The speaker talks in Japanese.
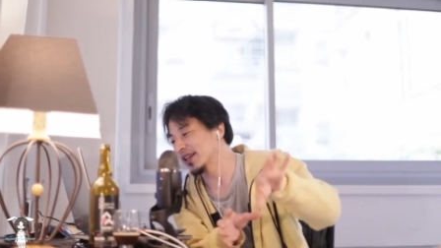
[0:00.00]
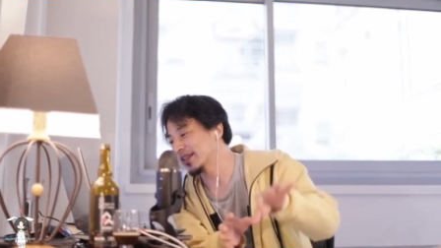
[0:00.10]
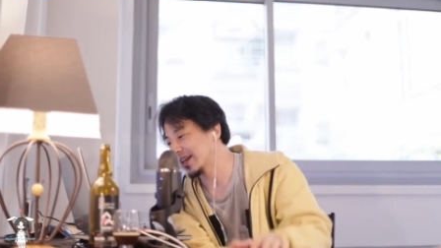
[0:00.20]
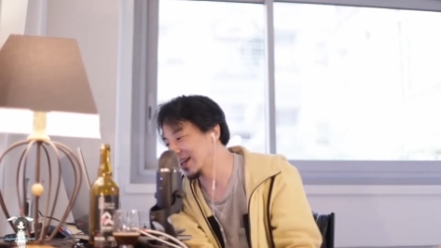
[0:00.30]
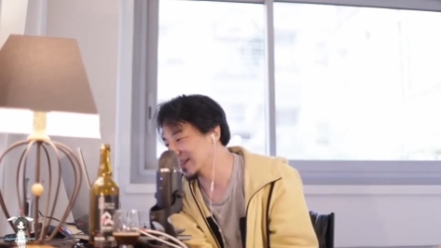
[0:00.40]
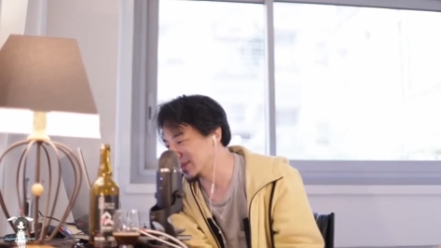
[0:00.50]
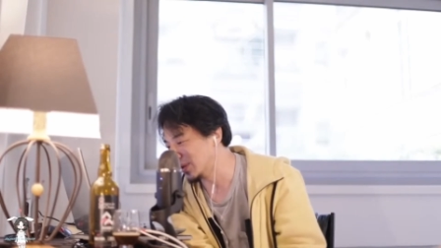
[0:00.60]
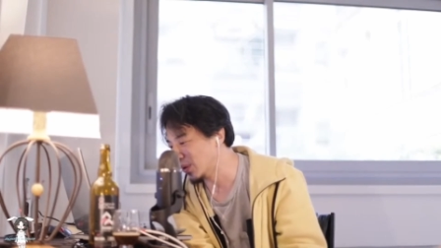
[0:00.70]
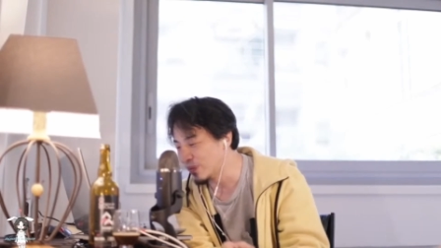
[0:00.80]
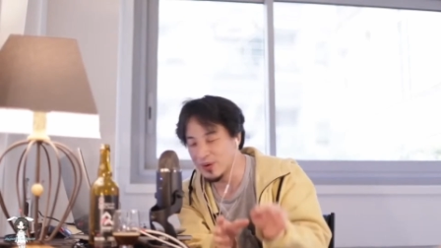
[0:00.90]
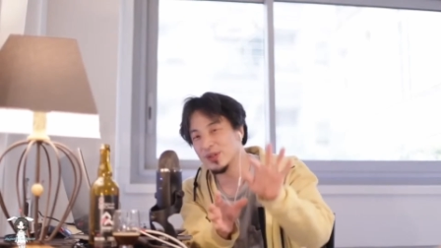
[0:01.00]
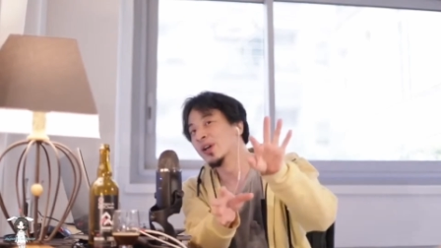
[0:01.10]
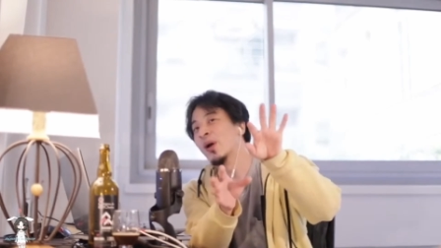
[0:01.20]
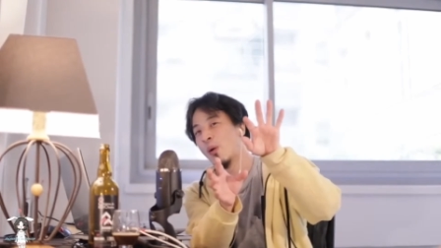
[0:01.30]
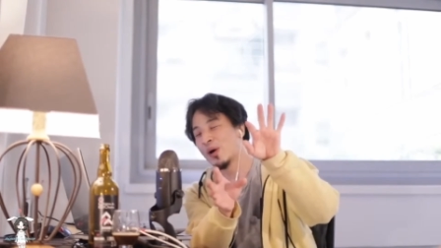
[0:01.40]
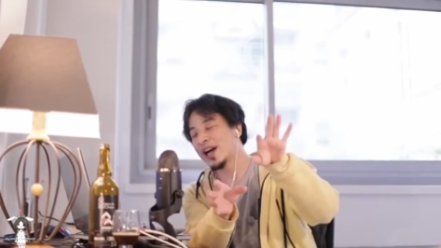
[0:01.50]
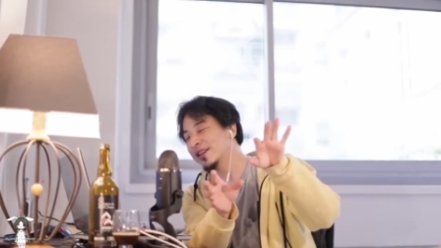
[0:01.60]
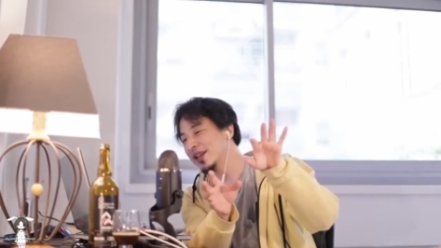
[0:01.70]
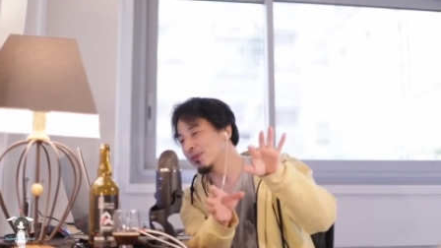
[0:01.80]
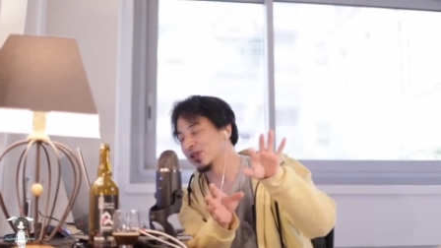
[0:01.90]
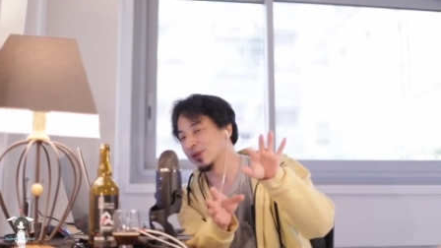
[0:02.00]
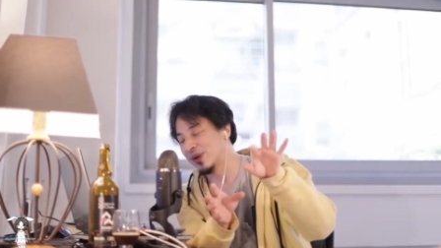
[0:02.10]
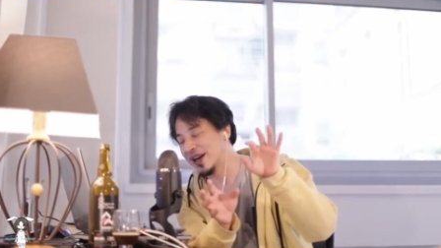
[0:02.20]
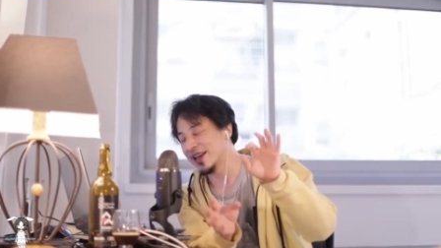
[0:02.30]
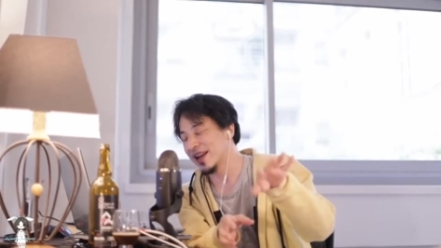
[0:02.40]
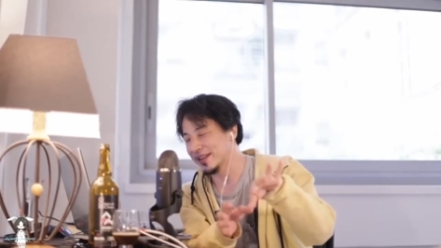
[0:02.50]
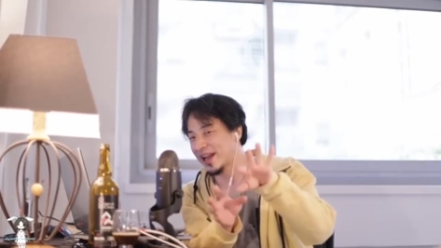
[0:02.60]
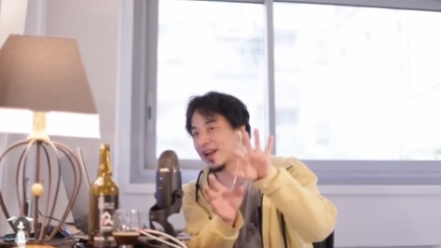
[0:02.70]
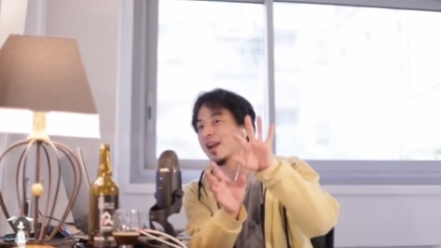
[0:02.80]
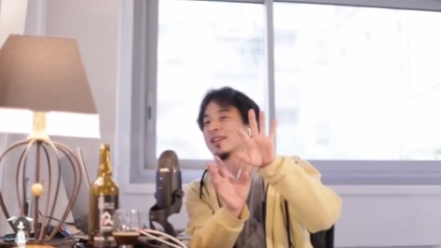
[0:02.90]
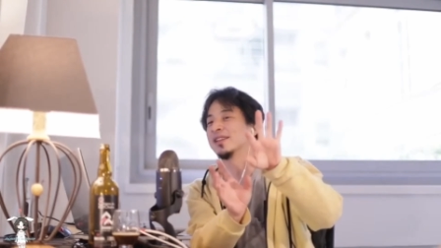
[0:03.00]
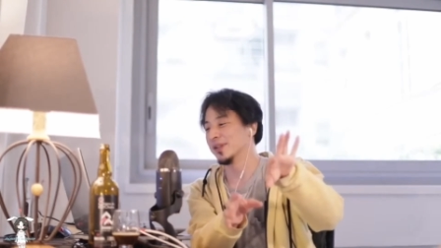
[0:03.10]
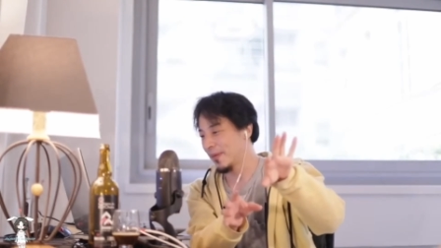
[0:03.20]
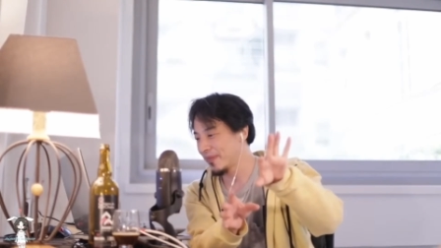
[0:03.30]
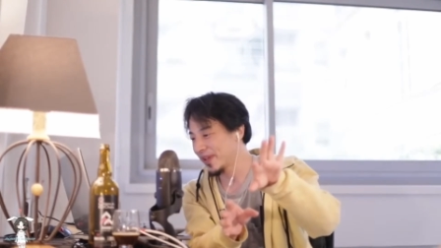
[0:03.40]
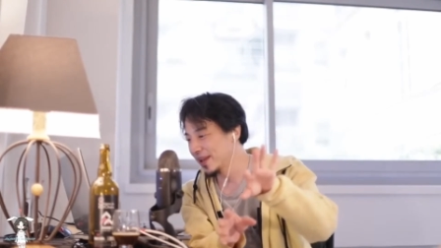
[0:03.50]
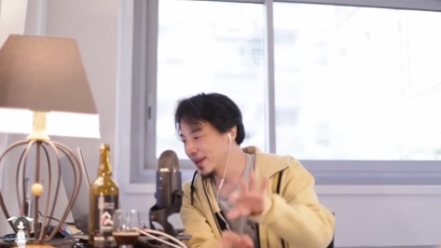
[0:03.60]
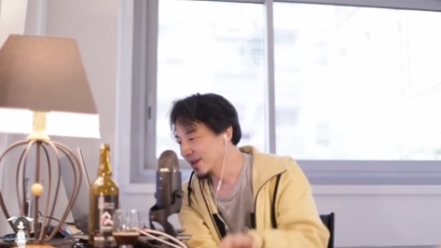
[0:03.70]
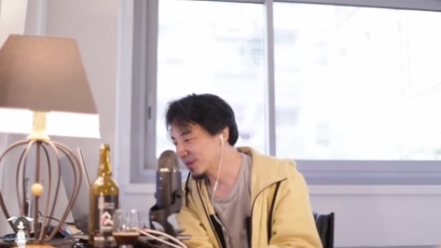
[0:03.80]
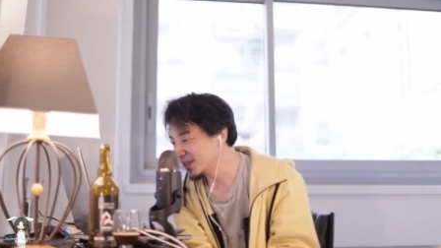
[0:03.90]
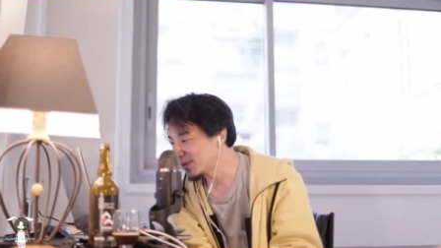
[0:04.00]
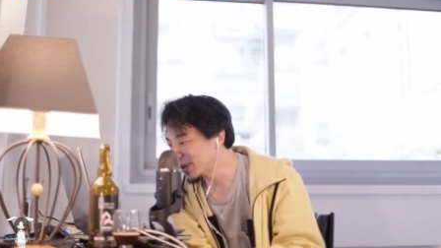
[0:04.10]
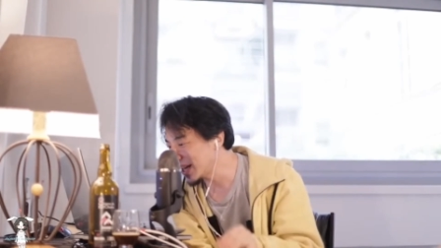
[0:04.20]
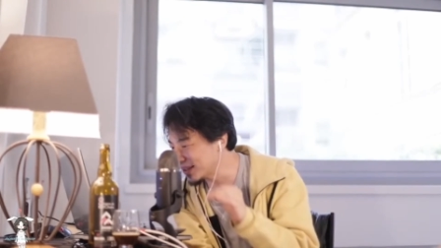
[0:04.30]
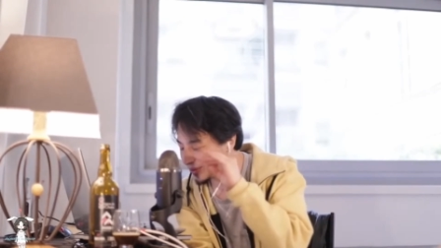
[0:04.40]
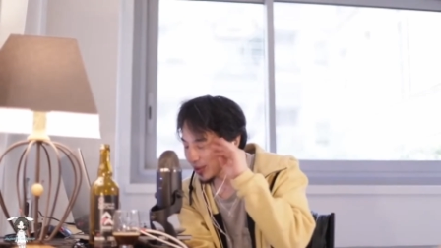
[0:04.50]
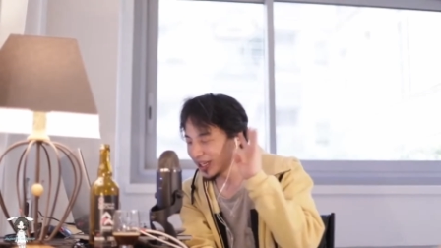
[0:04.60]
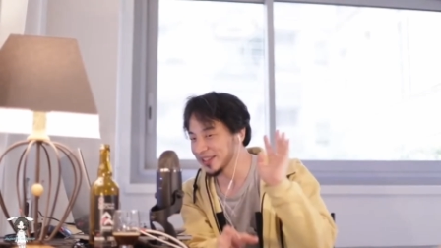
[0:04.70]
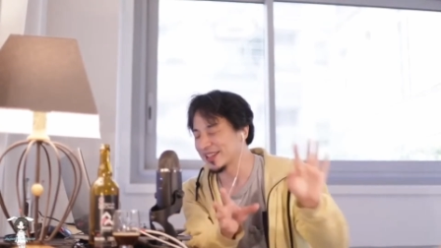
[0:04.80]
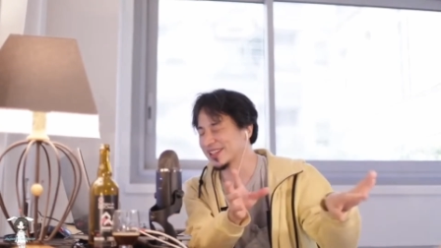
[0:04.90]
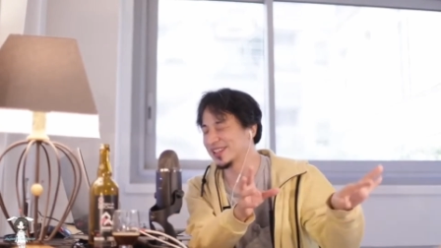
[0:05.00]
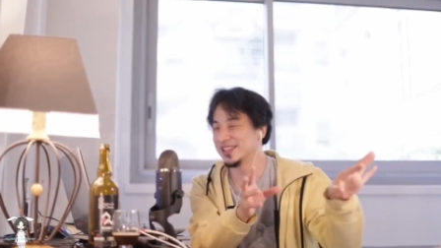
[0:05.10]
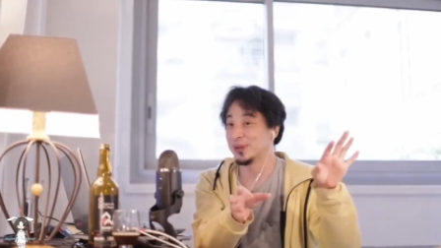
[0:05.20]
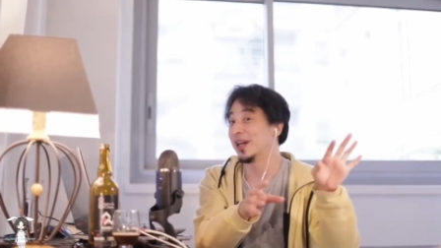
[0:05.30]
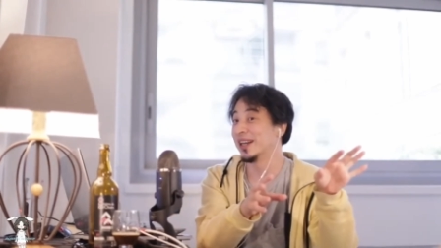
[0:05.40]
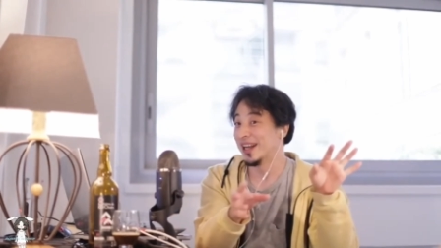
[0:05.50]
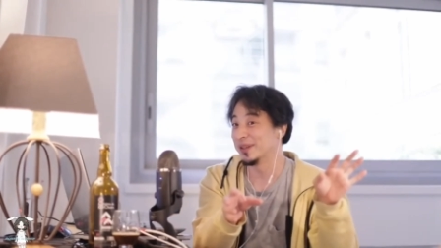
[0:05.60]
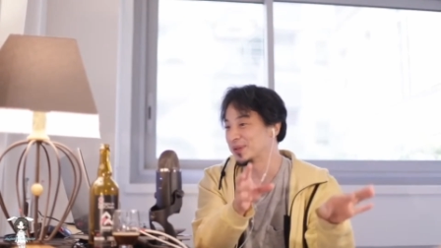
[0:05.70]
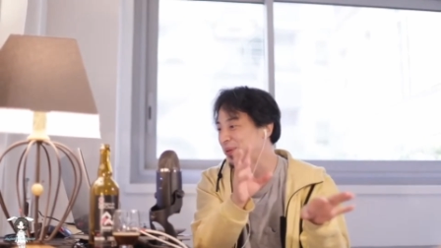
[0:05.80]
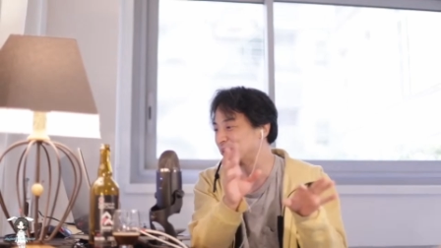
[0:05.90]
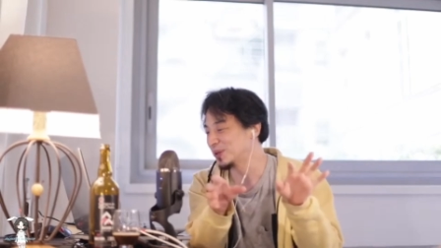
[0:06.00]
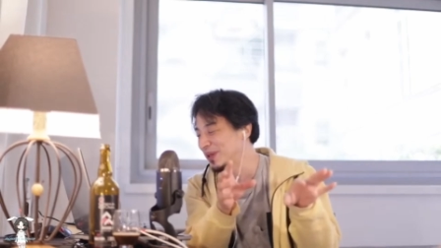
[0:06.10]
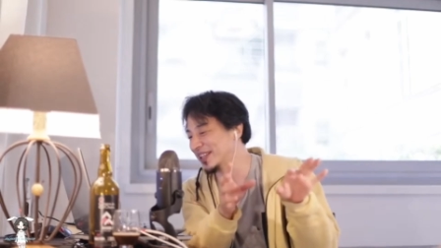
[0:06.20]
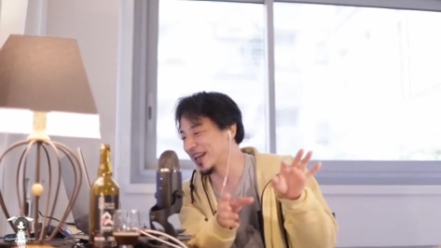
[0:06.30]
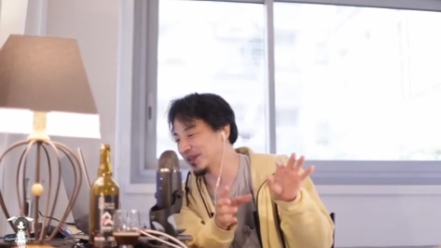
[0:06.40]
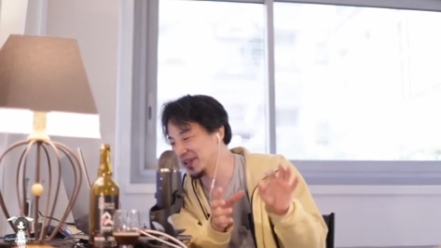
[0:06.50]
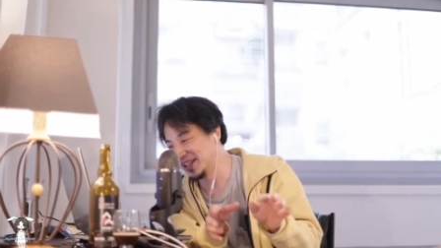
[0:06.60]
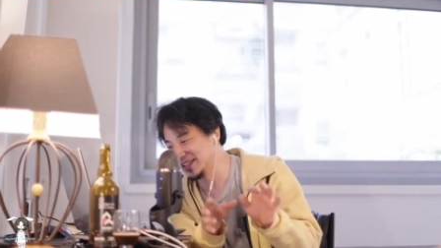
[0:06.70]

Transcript: 高いって思うお金持ちの割合が高いんですよ。別にこれあの、どれが正しいとか、あの、そうするべきであるって話